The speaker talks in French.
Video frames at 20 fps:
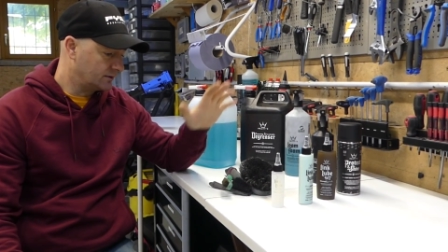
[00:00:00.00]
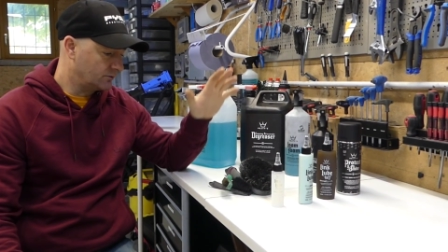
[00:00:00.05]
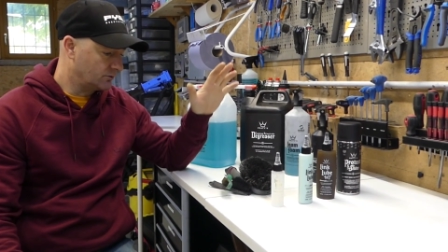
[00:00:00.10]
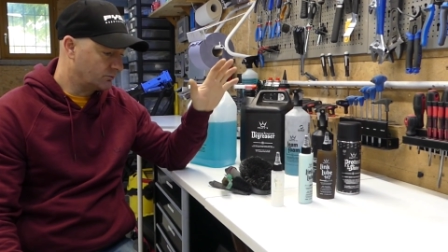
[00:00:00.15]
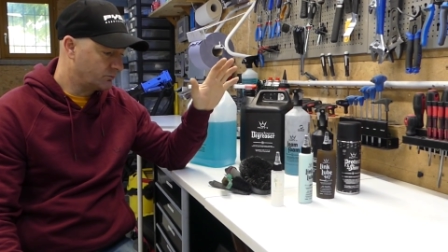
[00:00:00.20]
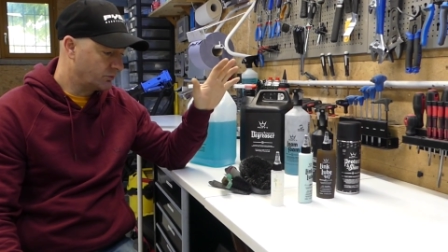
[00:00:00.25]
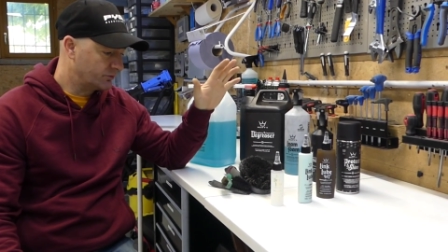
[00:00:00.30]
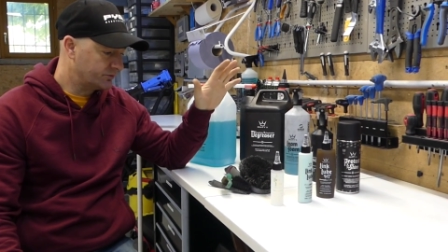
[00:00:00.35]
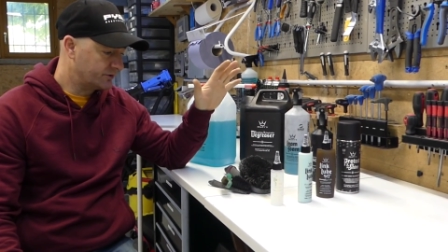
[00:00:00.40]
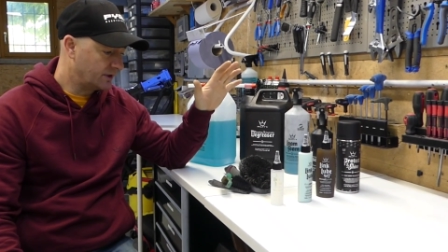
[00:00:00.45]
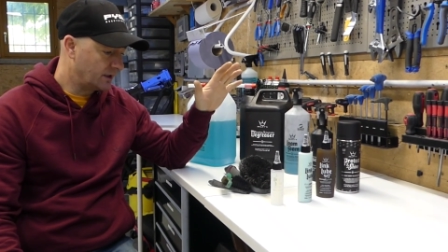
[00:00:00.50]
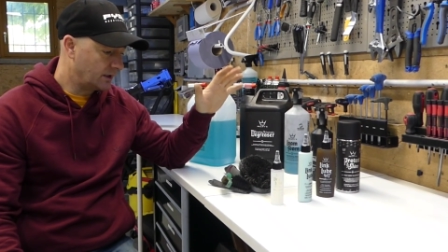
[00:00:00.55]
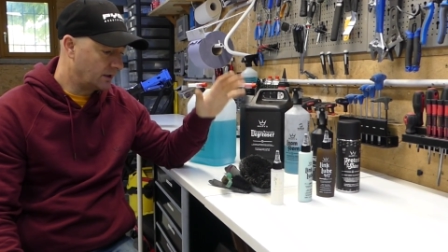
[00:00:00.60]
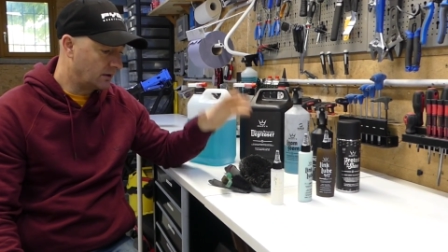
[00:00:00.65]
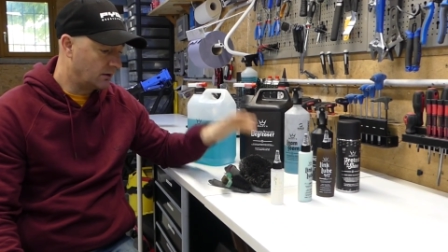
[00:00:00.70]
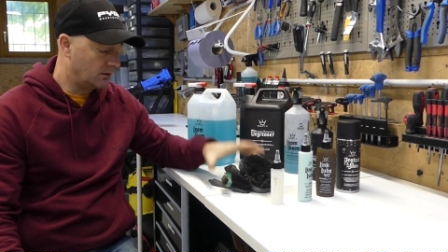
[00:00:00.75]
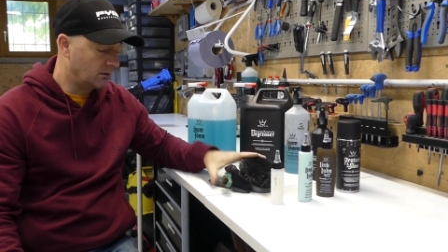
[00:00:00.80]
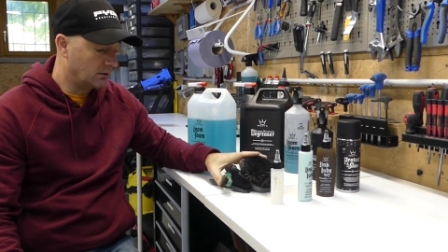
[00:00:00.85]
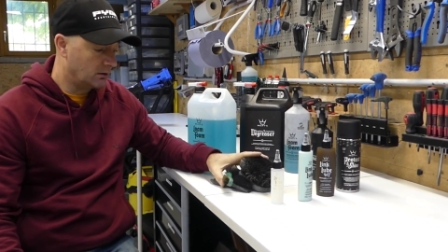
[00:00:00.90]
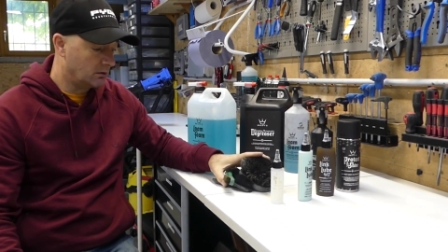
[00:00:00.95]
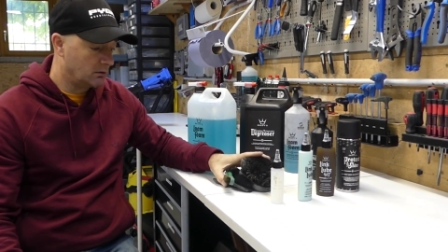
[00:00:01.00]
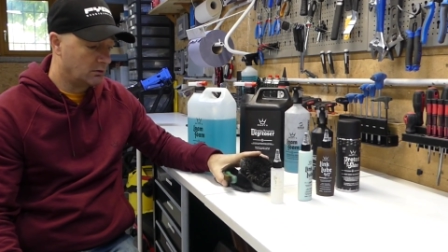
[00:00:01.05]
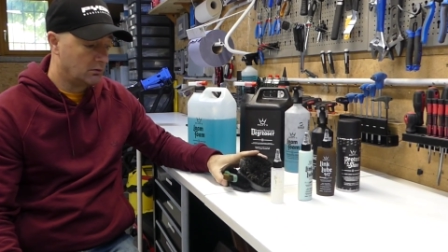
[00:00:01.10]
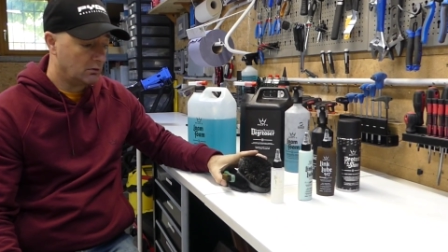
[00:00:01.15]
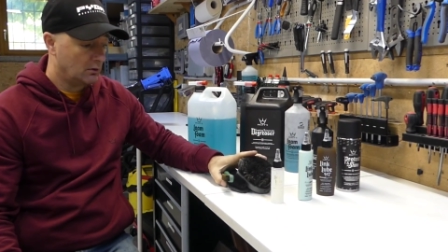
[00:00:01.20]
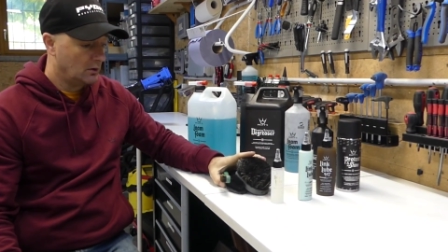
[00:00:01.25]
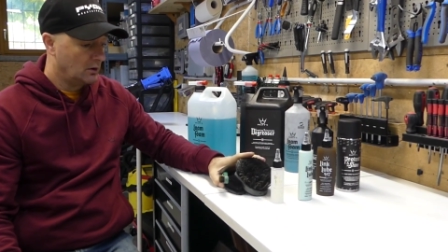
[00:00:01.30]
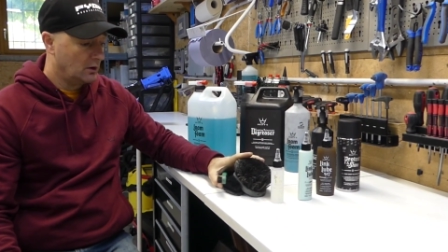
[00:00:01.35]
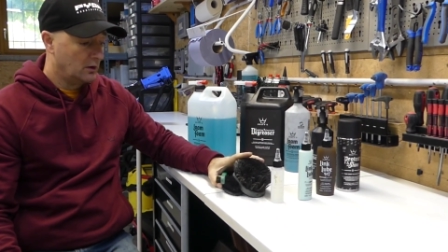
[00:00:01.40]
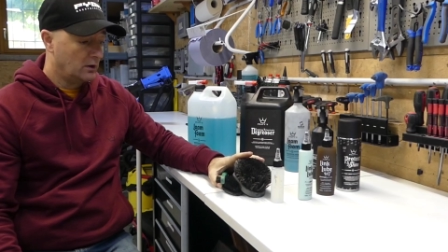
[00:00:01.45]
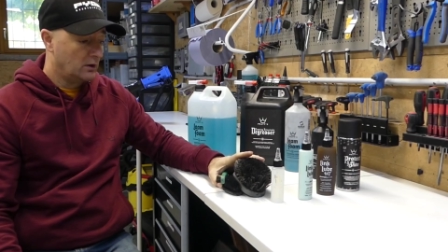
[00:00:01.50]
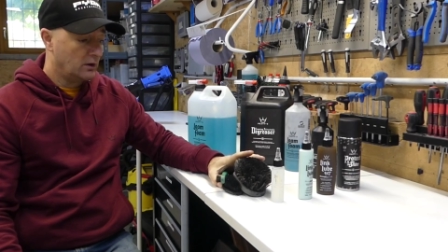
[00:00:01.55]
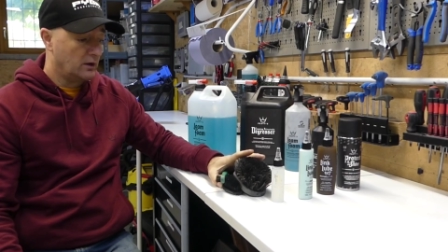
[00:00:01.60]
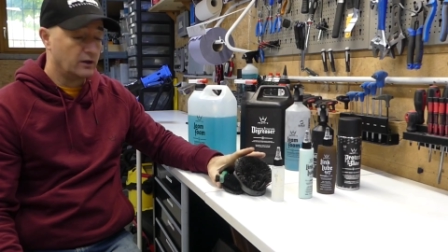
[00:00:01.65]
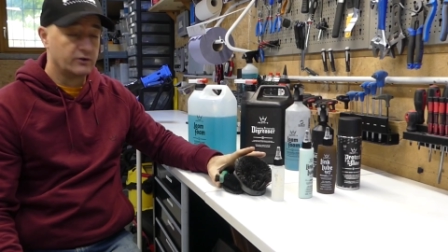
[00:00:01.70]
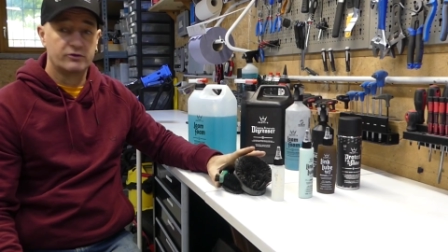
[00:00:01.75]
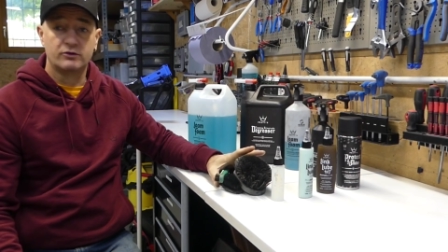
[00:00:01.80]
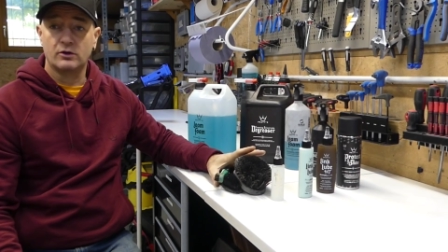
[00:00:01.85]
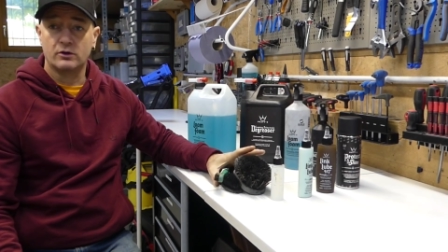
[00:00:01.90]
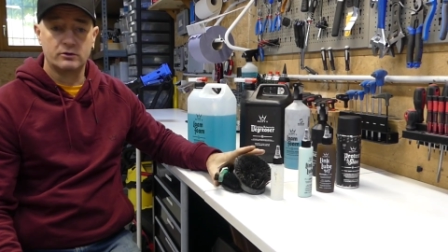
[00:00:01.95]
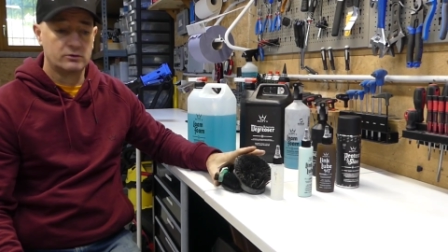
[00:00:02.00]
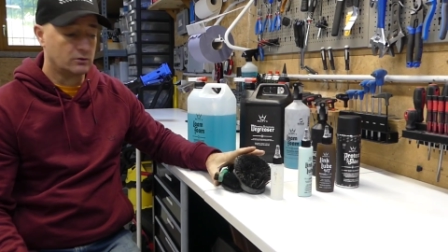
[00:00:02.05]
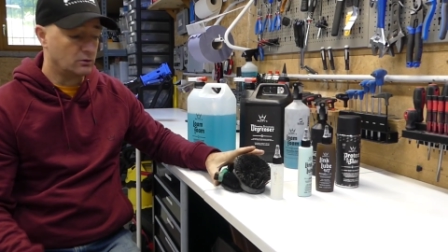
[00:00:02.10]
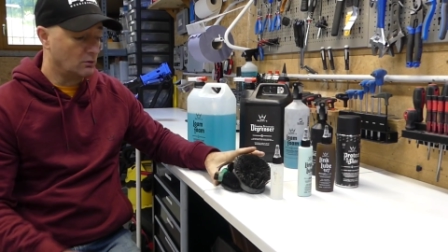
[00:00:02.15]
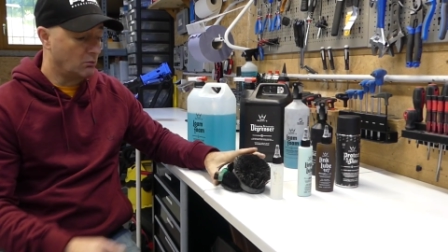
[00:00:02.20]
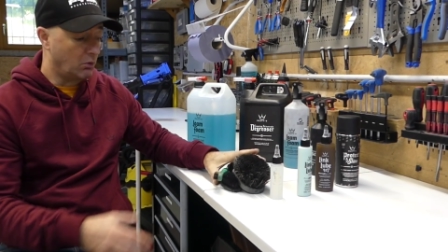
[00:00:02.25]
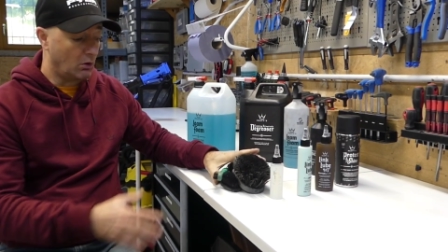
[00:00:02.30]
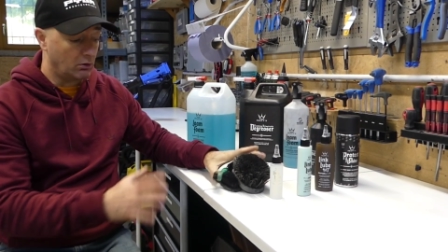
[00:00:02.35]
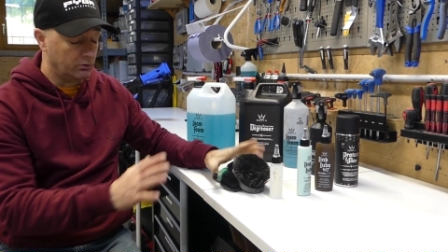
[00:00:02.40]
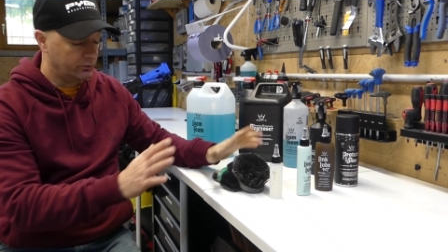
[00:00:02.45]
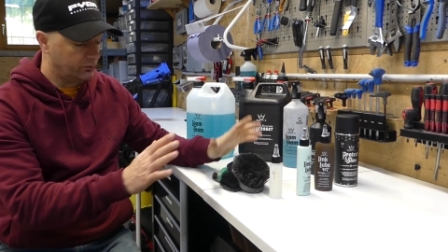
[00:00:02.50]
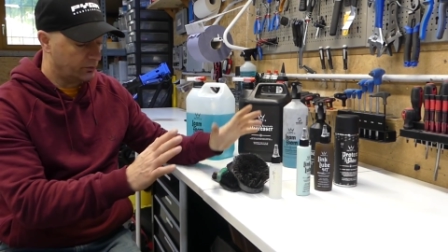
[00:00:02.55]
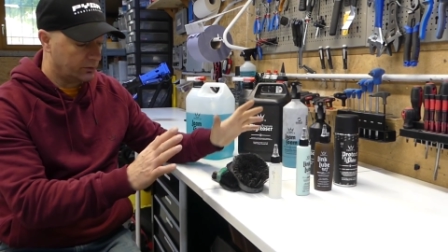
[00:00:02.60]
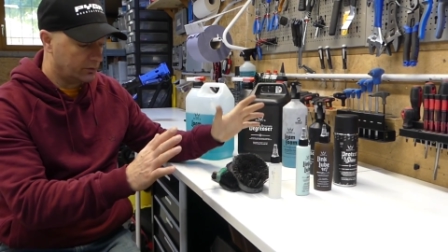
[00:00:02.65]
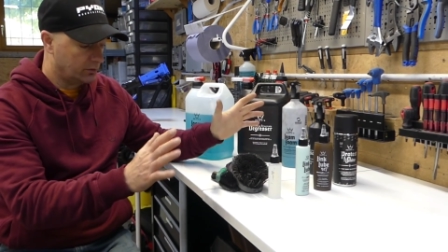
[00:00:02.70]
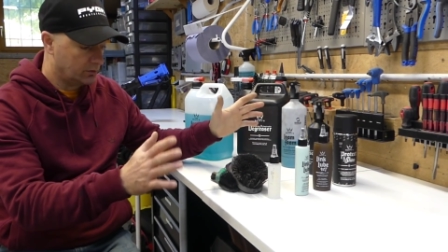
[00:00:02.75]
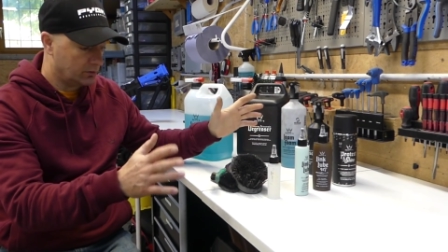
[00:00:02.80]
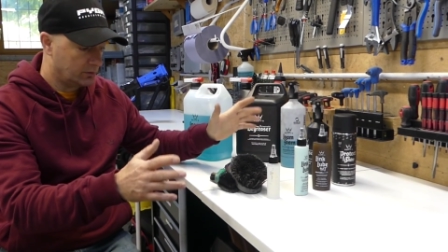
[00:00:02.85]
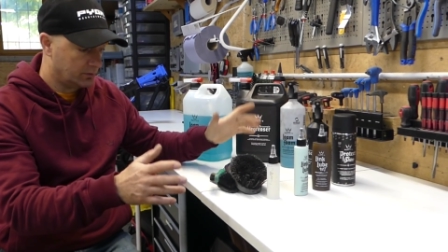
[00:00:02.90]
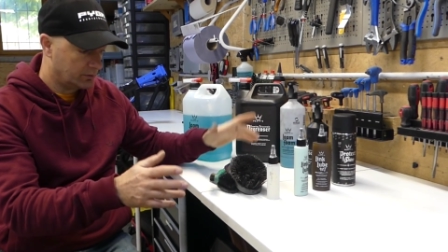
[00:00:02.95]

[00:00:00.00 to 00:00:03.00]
Donc pour ça, un stock de brosses.